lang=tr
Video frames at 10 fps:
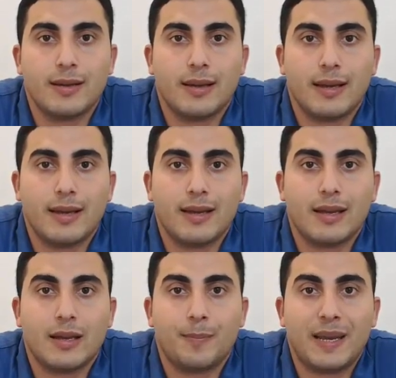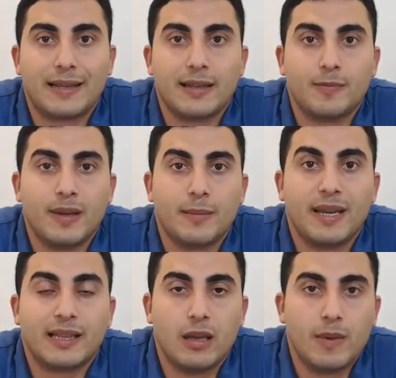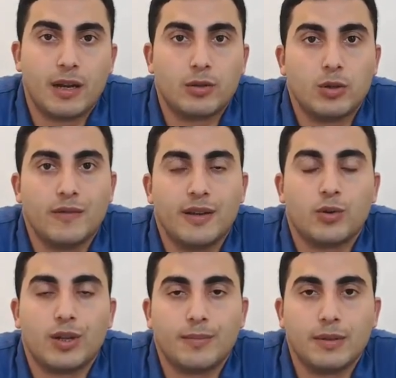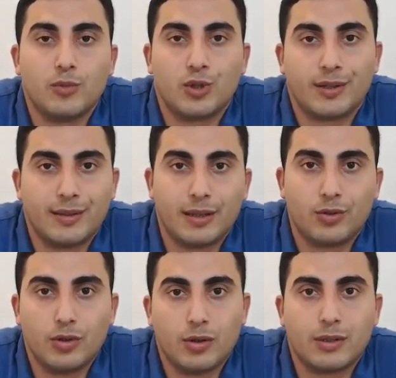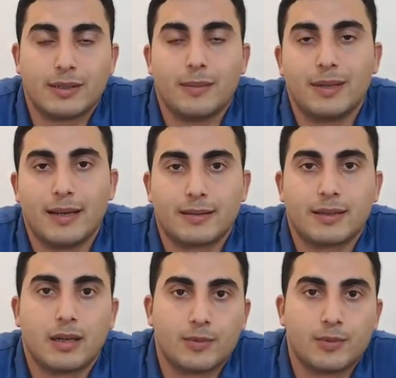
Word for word: e, bekletme beklemeye alınıyor ve ona bir müzik dinletiyor. İşte biraz daha